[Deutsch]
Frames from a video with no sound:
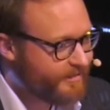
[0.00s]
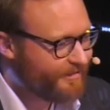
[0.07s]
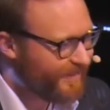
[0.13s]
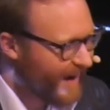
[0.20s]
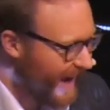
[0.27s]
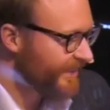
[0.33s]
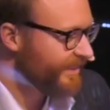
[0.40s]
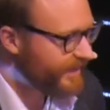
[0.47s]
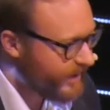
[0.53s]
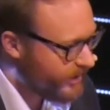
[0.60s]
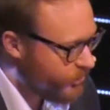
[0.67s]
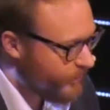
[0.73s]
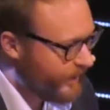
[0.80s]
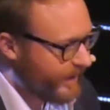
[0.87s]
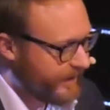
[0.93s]

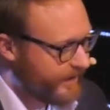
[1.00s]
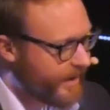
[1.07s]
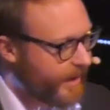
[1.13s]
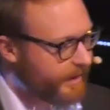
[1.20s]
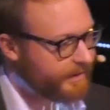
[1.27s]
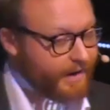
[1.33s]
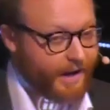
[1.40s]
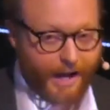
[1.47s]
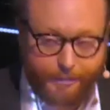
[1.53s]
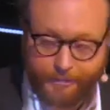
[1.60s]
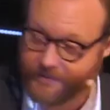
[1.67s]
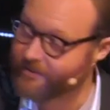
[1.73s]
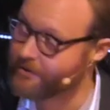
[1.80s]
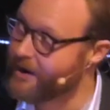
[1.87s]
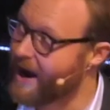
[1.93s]
wahnsinnig Schwierigkeiten
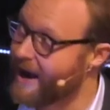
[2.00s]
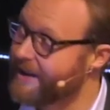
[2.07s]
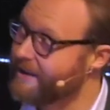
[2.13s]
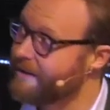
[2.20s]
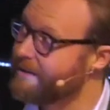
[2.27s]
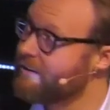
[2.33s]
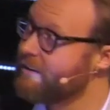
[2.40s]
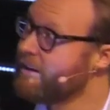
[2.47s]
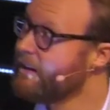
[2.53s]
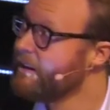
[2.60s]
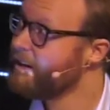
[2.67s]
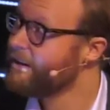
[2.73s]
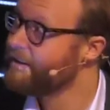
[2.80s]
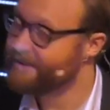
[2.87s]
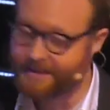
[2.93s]
haben, zum einen
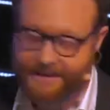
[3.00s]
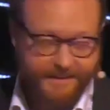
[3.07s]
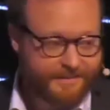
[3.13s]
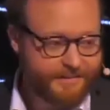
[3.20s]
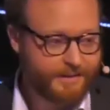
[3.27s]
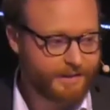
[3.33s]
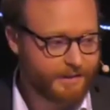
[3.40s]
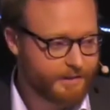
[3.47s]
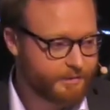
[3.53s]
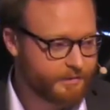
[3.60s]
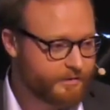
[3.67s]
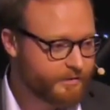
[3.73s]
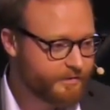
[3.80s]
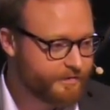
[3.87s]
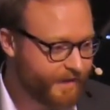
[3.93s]
die
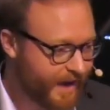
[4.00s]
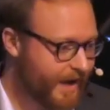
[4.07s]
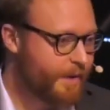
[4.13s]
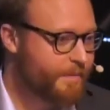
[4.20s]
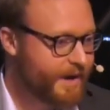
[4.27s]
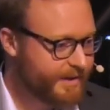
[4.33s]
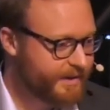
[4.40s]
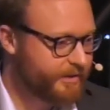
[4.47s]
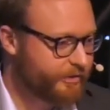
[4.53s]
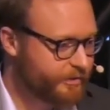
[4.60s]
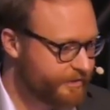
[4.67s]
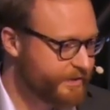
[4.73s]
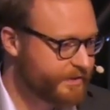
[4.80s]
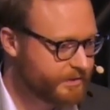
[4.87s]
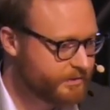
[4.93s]
richtigen Facharbeiter zu
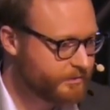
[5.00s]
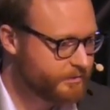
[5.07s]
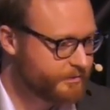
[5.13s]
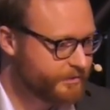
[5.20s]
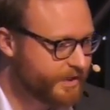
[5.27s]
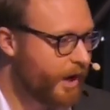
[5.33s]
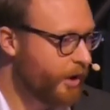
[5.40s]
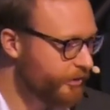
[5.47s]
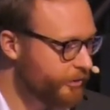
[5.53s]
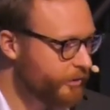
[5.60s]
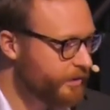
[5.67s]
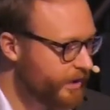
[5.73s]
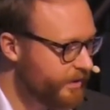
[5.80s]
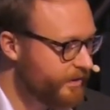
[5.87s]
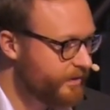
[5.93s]
finden für die
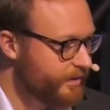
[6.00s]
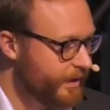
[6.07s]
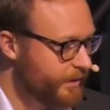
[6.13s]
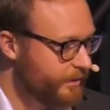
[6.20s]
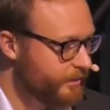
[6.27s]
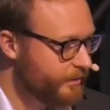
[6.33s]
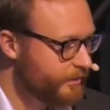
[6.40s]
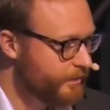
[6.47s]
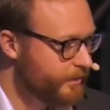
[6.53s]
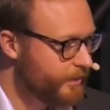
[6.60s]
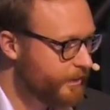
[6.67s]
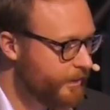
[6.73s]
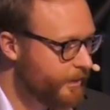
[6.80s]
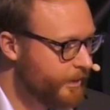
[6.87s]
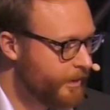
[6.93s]
Ausführung der Tätigkeiten
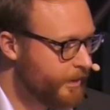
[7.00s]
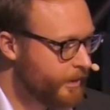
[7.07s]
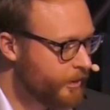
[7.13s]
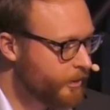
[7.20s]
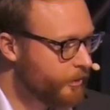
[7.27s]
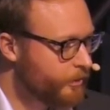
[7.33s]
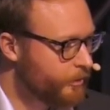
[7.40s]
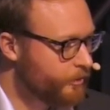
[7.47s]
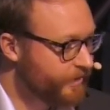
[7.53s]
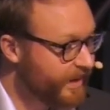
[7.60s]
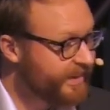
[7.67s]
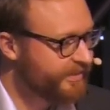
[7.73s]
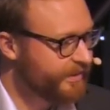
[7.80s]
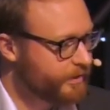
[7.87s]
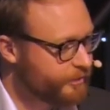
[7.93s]
und
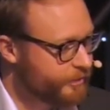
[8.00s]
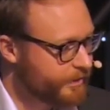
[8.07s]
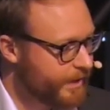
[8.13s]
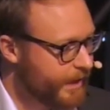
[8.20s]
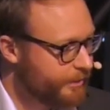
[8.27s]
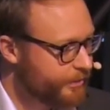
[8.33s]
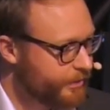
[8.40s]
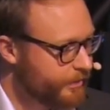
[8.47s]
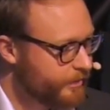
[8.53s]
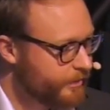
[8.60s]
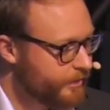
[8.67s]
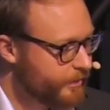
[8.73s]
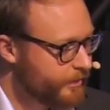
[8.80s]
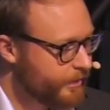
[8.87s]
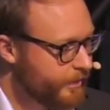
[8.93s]
wenn ich sie gefunden habe,
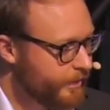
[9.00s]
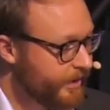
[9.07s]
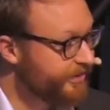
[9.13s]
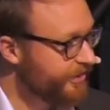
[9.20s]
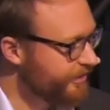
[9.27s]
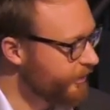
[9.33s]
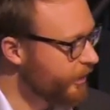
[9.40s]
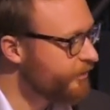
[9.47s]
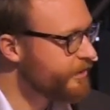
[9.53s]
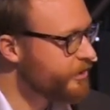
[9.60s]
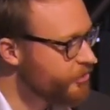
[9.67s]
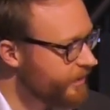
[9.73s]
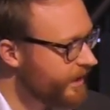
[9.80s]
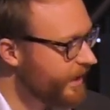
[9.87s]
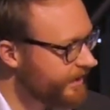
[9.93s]
ist es noch viel
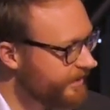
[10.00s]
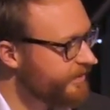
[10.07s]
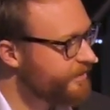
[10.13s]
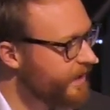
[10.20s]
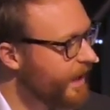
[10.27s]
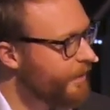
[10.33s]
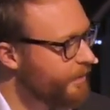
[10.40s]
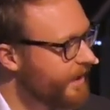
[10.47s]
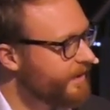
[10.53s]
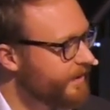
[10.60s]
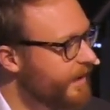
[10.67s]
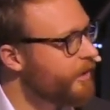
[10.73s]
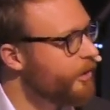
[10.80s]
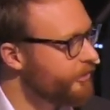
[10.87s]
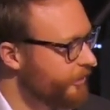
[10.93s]
schwerer, diese Facharbeiter
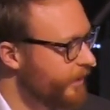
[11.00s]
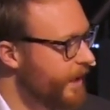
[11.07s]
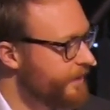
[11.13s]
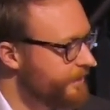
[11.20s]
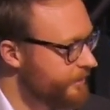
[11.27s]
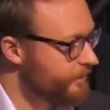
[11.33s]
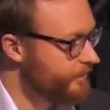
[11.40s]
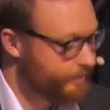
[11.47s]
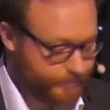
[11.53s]
dann auch zu halten.